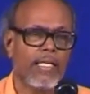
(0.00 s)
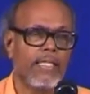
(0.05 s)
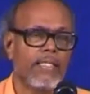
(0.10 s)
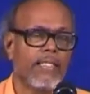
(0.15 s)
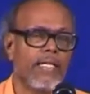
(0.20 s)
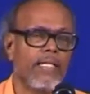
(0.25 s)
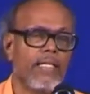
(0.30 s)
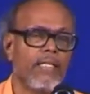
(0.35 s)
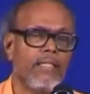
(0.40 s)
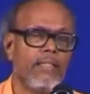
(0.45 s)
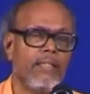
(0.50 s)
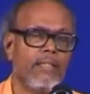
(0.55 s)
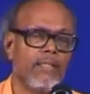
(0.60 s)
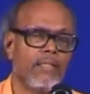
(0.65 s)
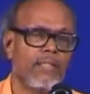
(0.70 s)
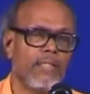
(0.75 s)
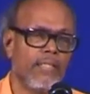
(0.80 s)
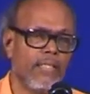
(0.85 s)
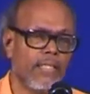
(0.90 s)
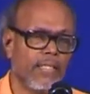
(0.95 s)
இத்தனை இந்த
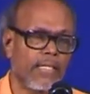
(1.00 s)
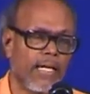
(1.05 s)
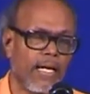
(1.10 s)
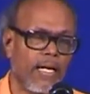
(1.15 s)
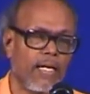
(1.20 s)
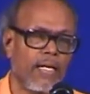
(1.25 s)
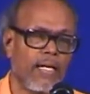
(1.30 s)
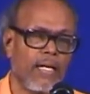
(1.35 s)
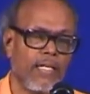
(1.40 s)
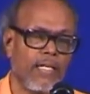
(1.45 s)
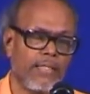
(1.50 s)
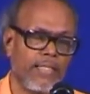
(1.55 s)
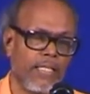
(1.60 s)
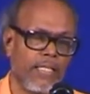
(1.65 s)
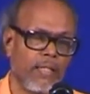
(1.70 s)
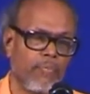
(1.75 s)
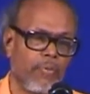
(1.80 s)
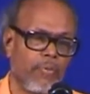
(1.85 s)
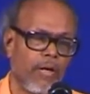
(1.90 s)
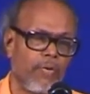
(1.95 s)
இந்த கரங்களால்
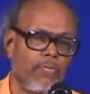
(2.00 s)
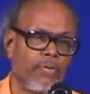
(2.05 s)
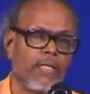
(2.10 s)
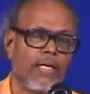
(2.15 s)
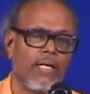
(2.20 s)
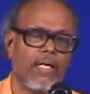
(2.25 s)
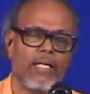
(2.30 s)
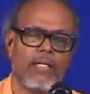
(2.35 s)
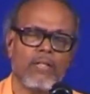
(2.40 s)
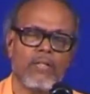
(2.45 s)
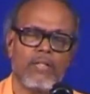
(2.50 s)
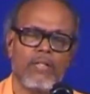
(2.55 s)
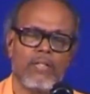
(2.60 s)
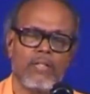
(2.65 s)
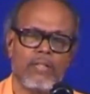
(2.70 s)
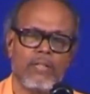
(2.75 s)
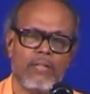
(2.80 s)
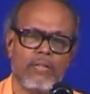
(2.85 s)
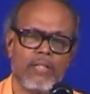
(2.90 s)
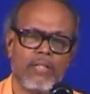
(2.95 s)
செய்த பாவங்கள்
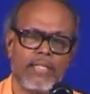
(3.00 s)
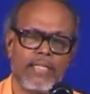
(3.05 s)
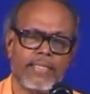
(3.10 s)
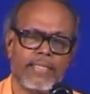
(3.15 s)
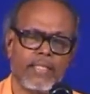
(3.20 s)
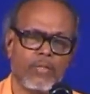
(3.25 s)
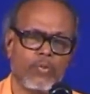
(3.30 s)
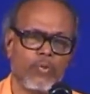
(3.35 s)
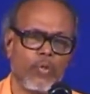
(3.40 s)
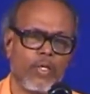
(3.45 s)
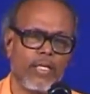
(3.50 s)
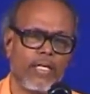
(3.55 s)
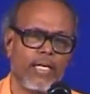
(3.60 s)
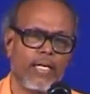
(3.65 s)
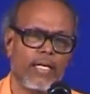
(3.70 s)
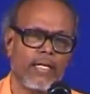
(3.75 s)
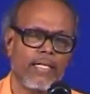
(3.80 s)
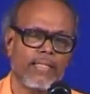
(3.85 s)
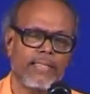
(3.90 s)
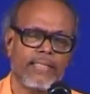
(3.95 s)
லட்ச
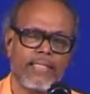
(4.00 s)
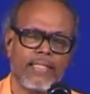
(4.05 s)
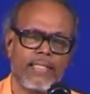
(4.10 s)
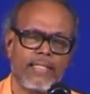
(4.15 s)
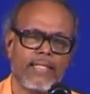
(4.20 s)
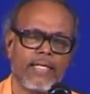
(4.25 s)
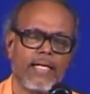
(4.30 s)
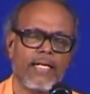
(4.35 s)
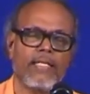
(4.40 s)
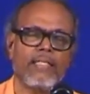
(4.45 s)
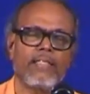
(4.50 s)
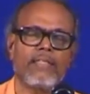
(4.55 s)
கணக்காக செய்திருக்கிறேன்